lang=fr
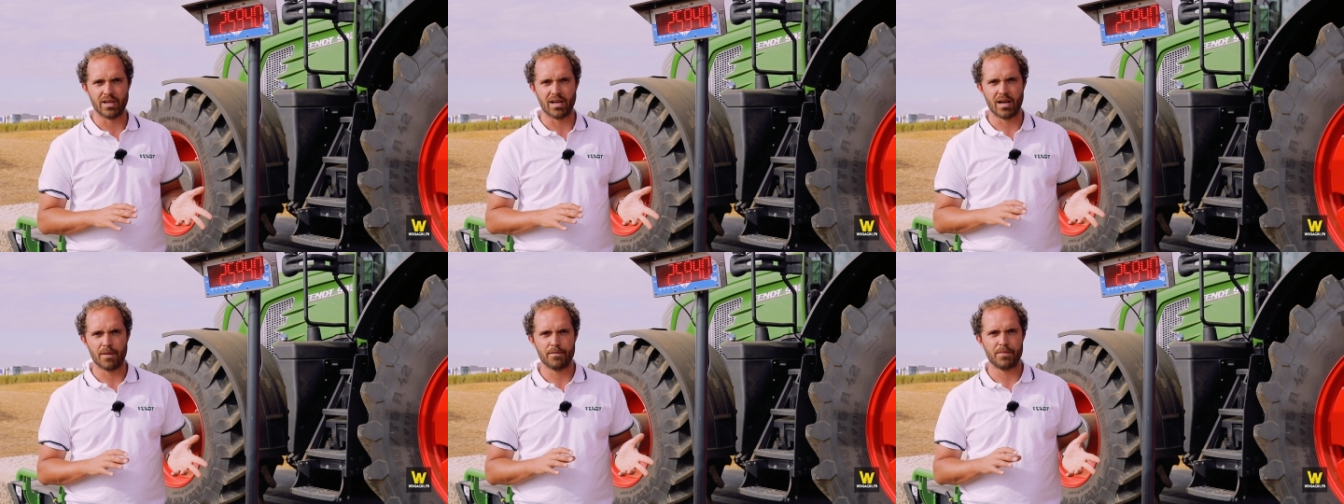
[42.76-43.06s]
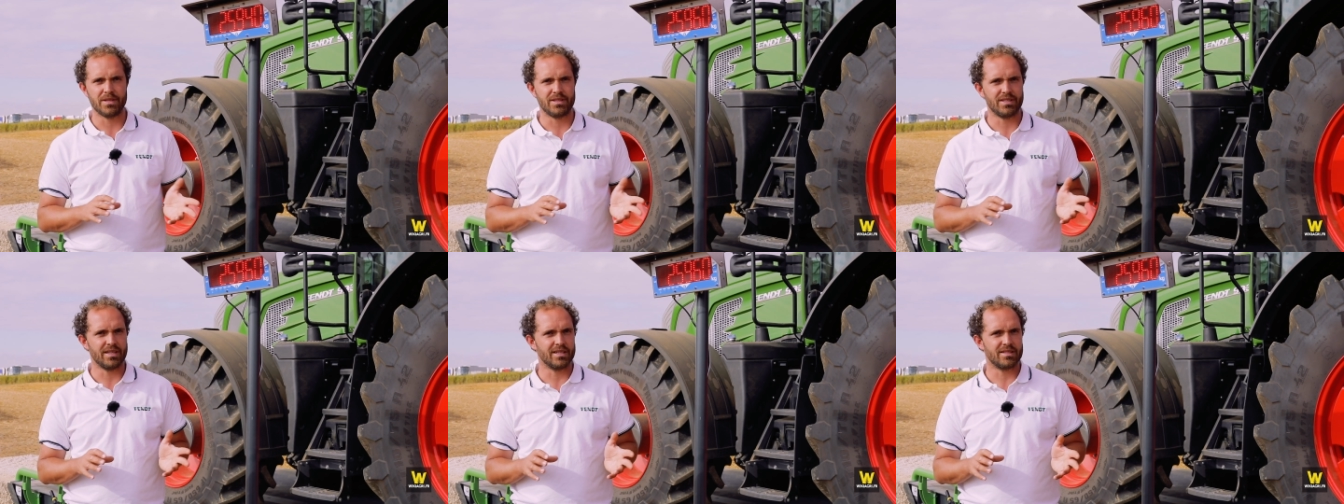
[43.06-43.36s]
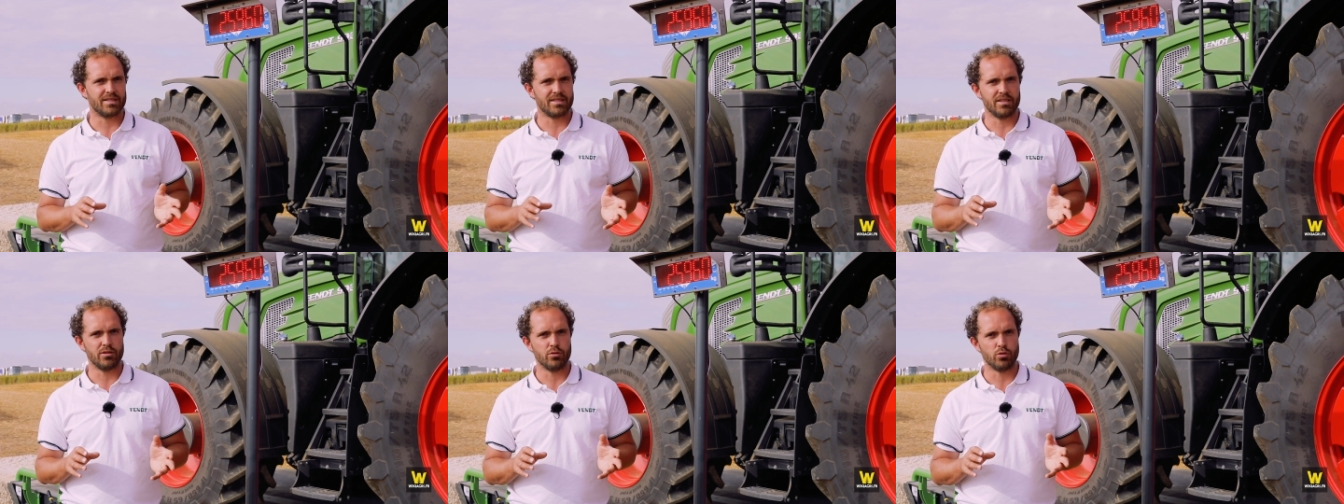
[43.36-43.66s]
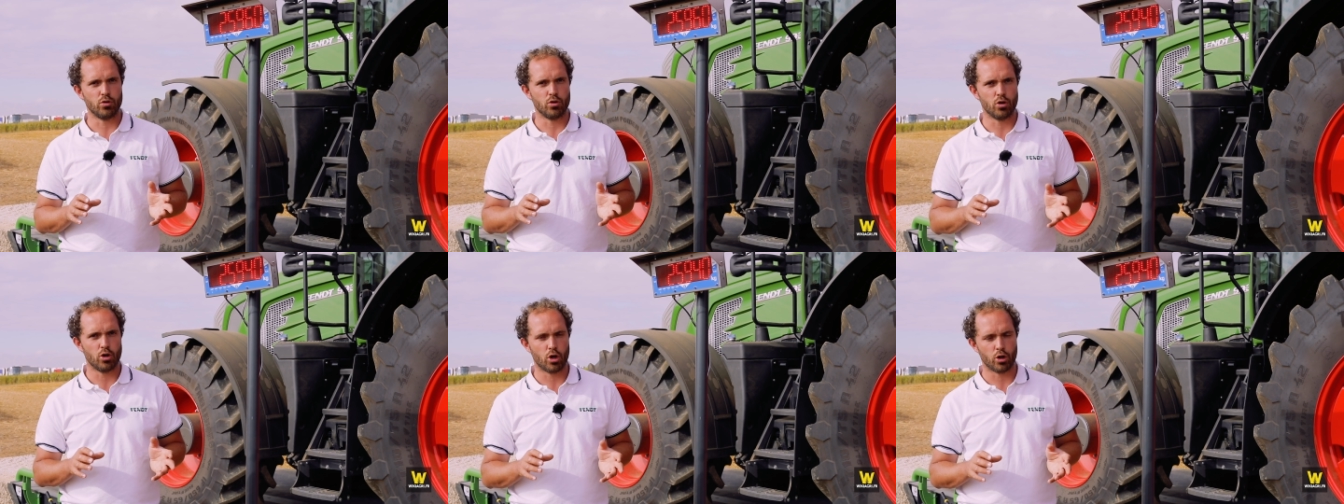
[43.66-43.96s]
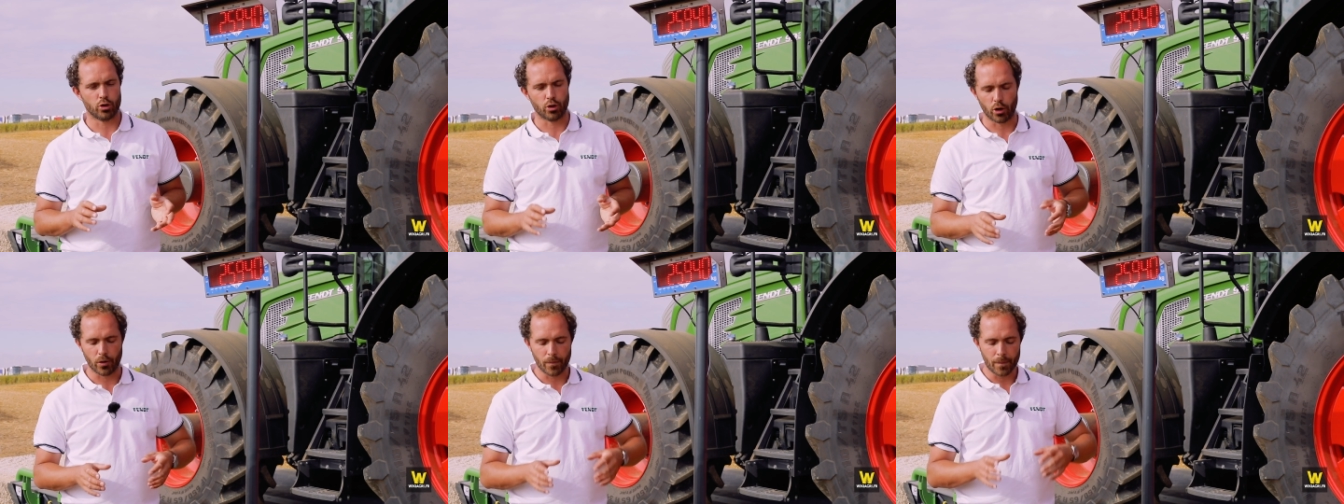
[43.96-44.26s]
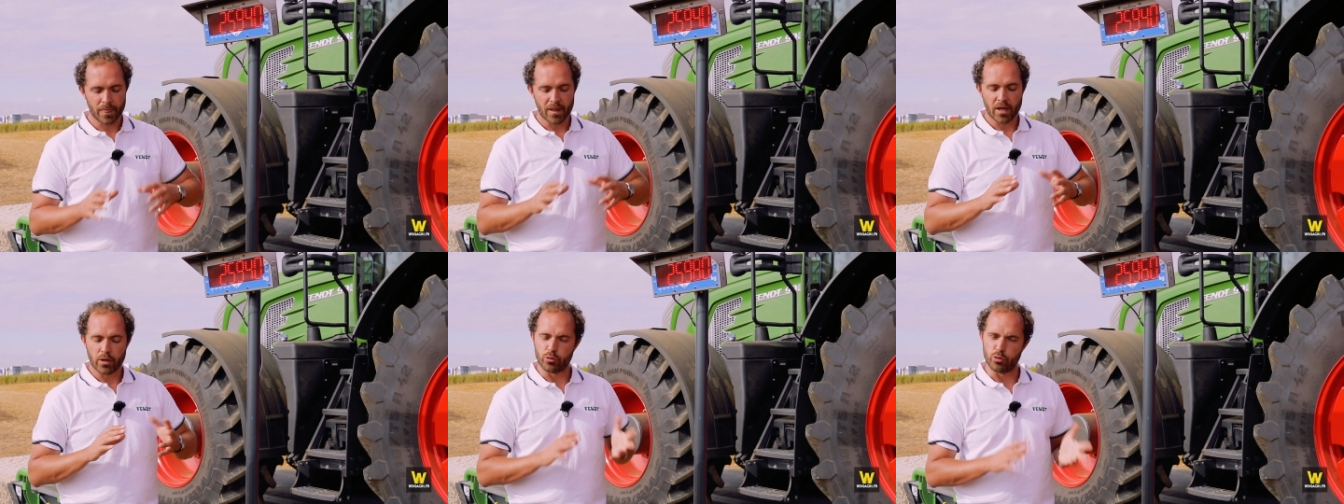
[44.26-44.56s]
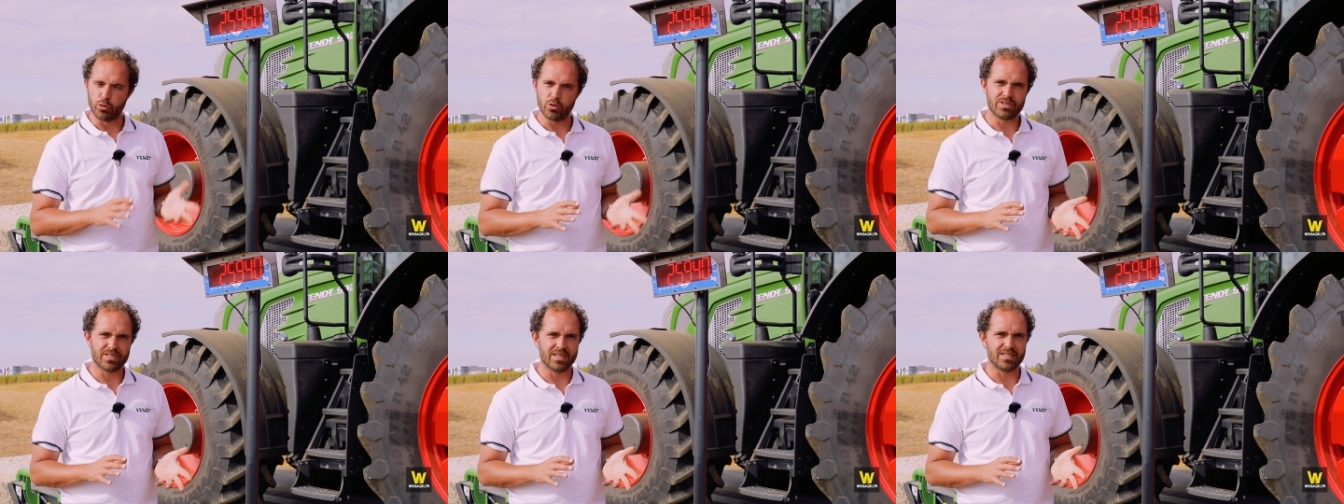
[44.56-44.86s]
on a un PTAC de l'ordre
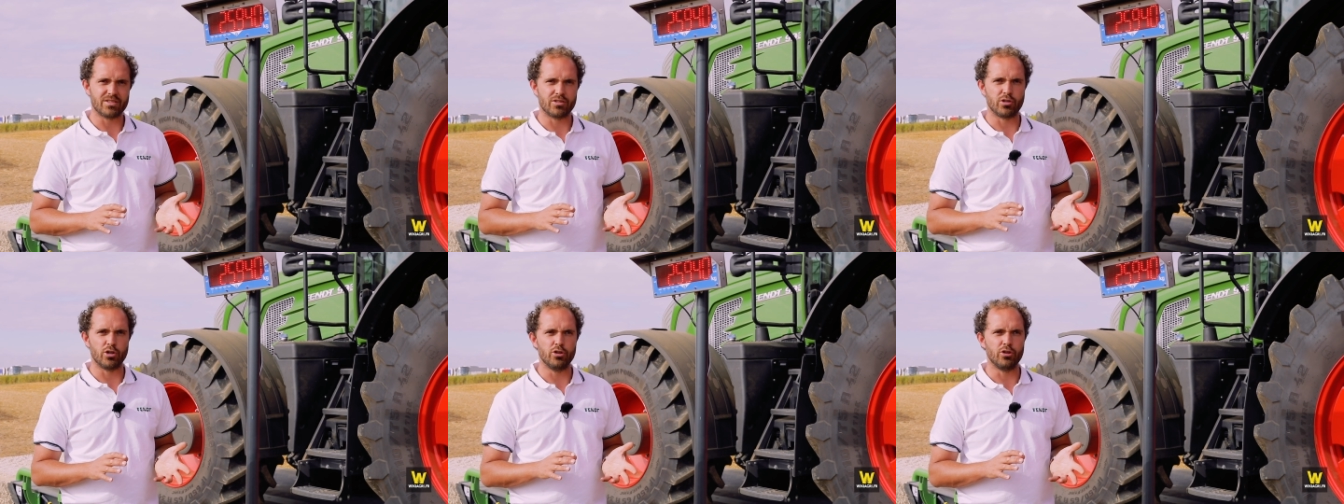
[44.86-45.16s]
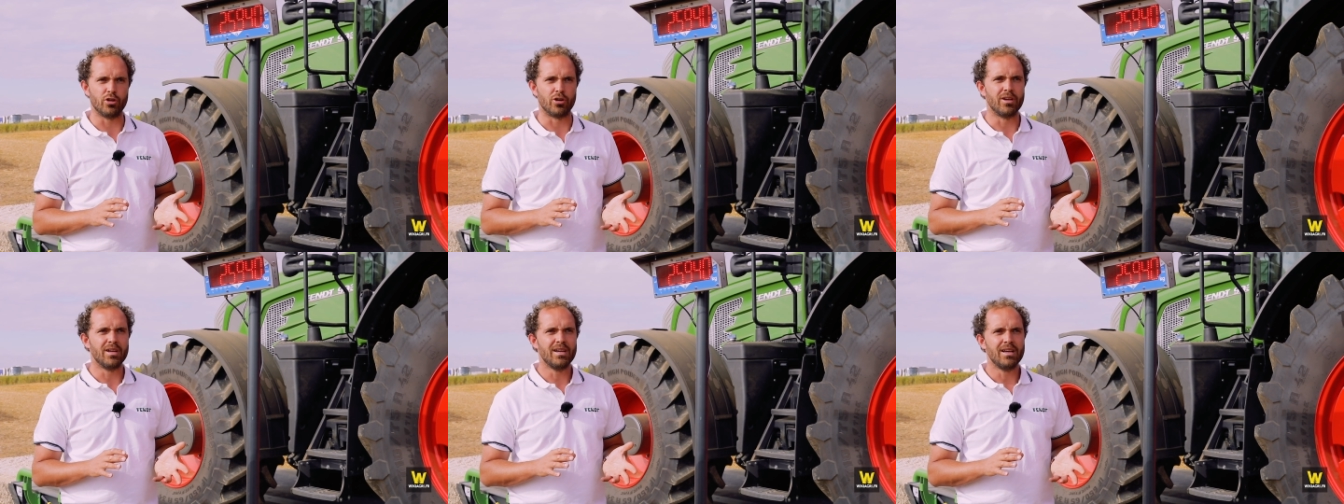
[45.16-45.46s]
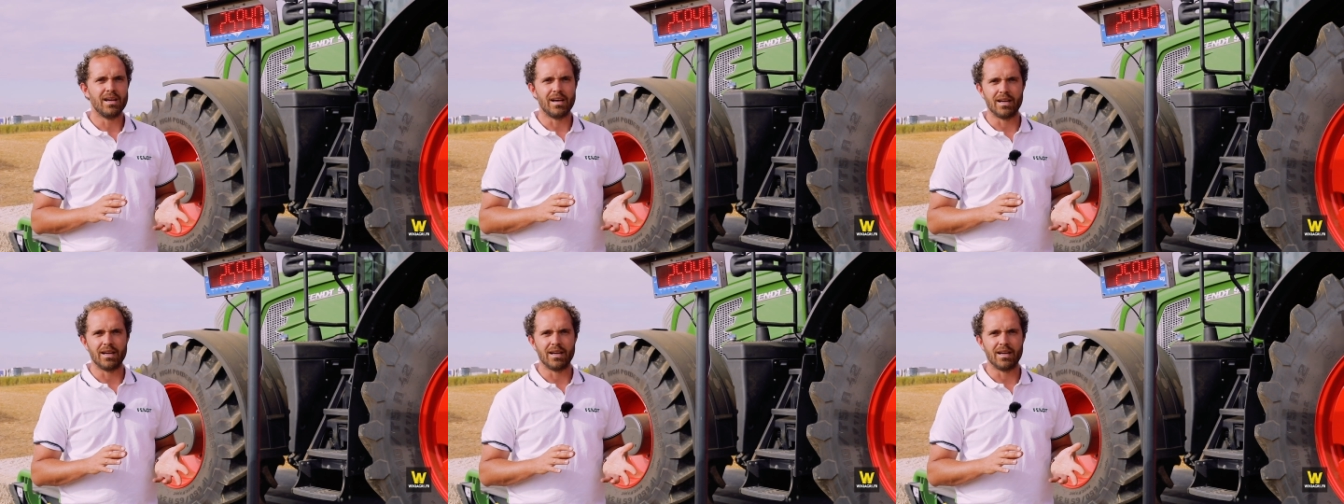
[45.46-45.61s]
de 16 tonnes,